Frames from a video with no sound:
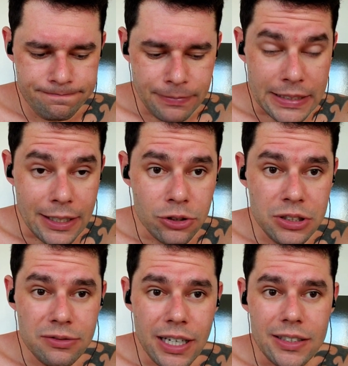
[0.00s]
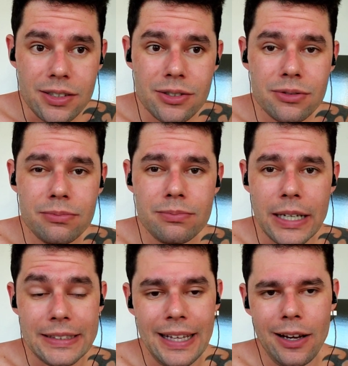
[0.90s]
até onde vai isso?
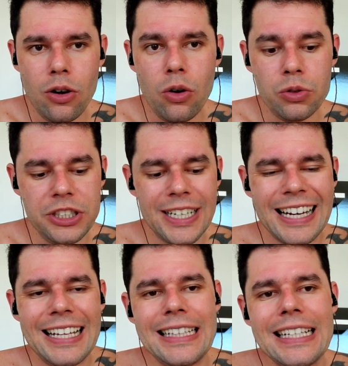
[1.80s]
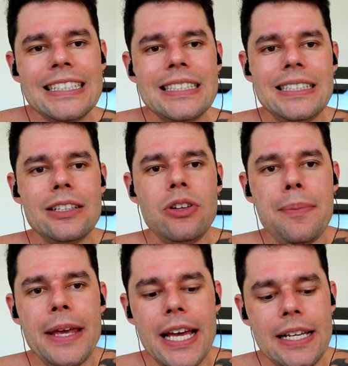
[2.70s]
Até onde a ganância do
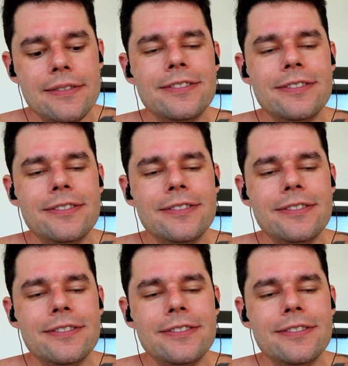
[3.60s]
ML